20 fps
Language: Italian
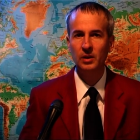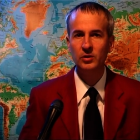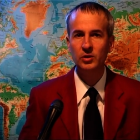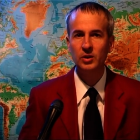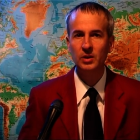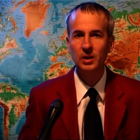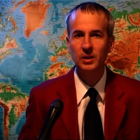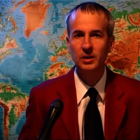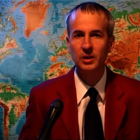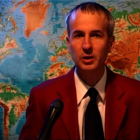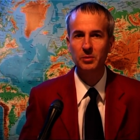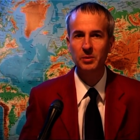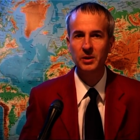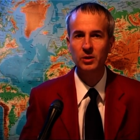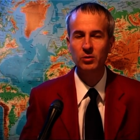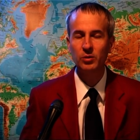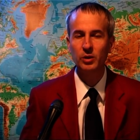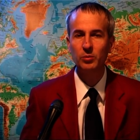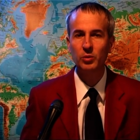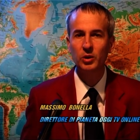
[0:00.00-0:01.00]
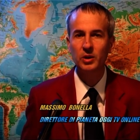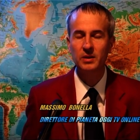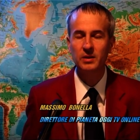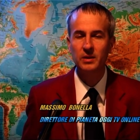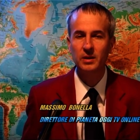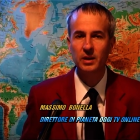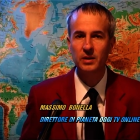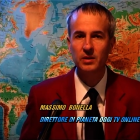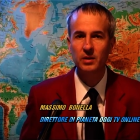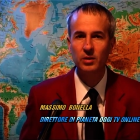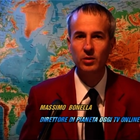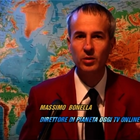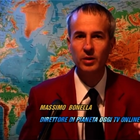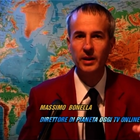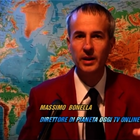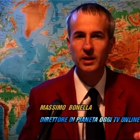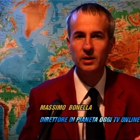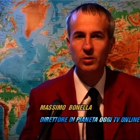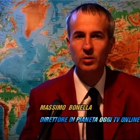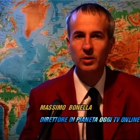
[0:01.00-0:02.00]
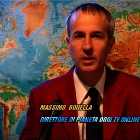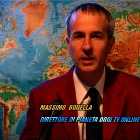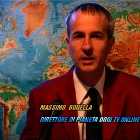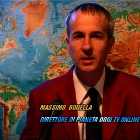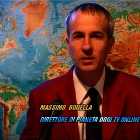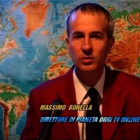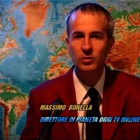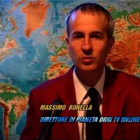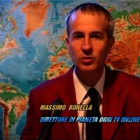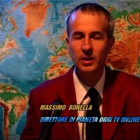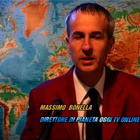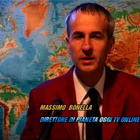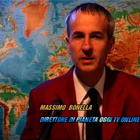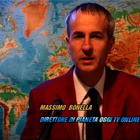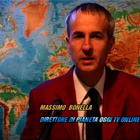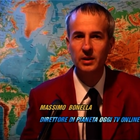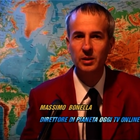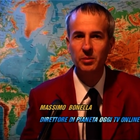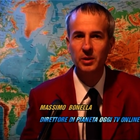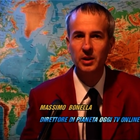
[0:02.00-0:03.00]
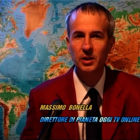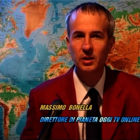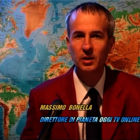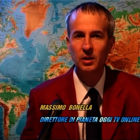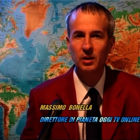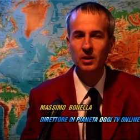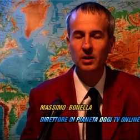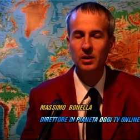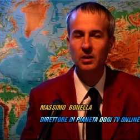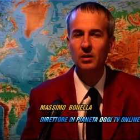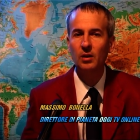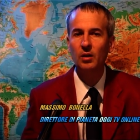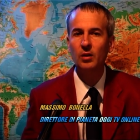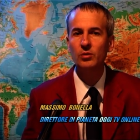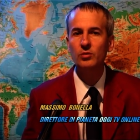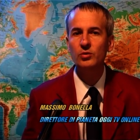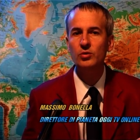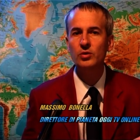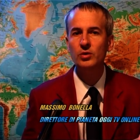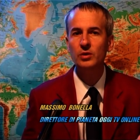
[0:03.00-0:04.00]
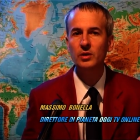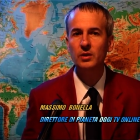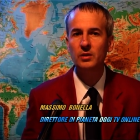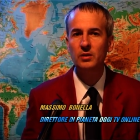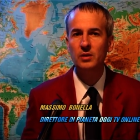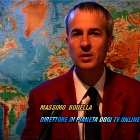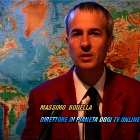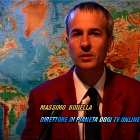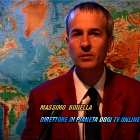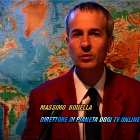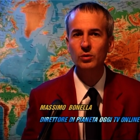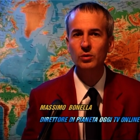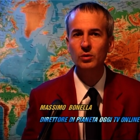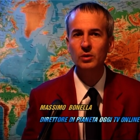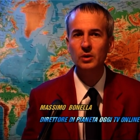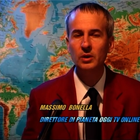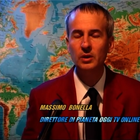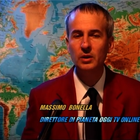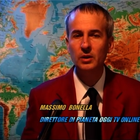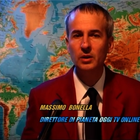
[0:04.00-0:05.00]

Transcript: Gentili telespettatori, buonasera, siete collegati con la redazione giornalistica di Pianeta Oggi TV.